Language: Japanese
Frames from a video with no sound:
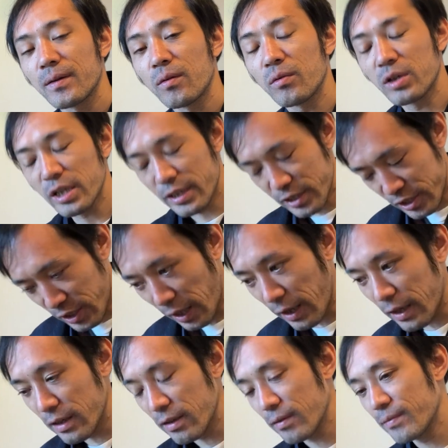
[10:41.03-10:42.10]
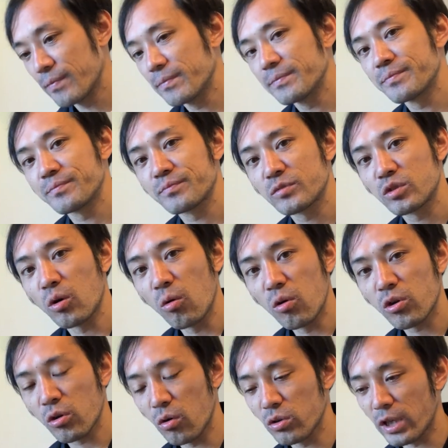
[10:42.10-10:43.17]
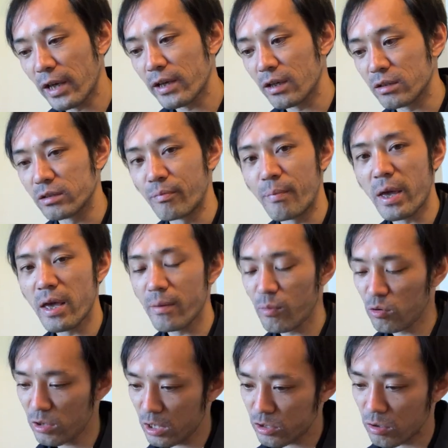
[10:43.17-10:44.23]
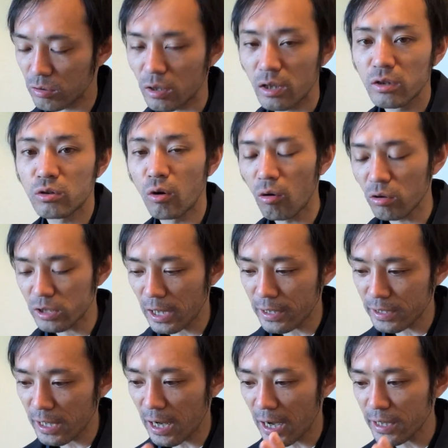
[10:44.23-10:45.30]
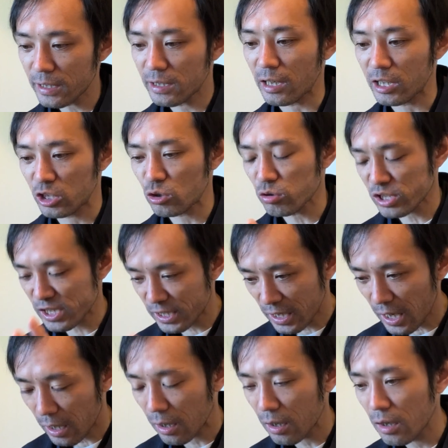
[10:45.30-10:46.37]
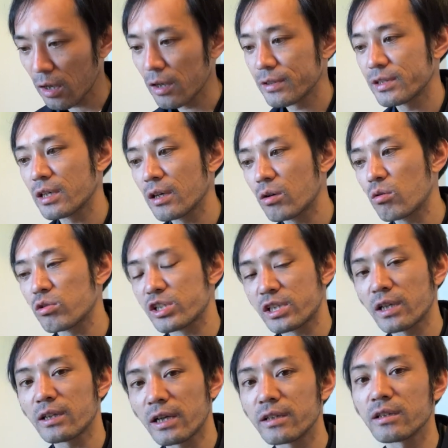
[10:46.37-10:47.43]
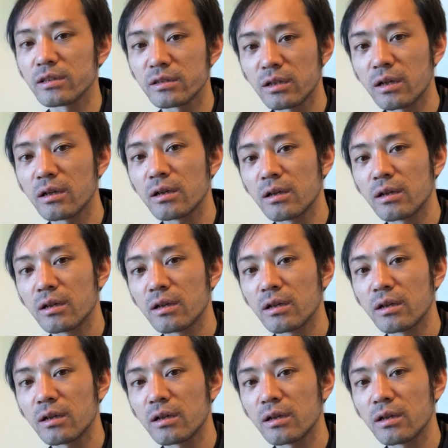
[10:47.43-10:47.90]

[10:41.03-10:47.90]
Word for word: お聞きしたい東京大学名門ですよね東大に入った人しか成功してないんですか